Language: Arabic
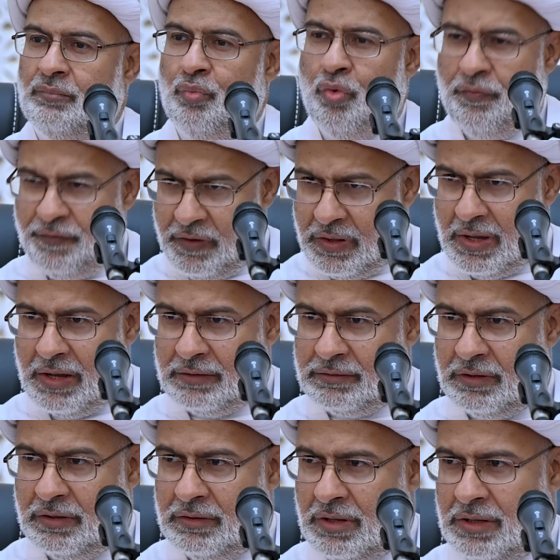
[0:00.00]
مو في
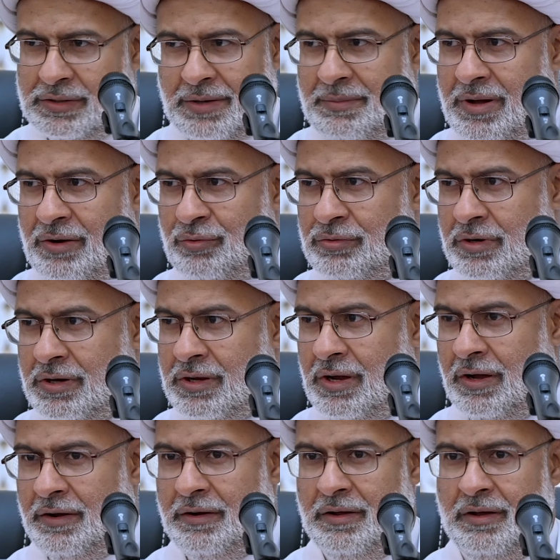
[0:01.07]
ذاته، ذاته ما ندركها
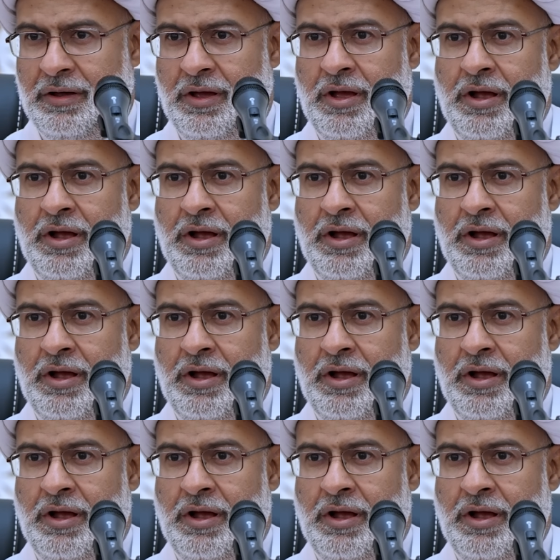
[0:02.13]
احنا،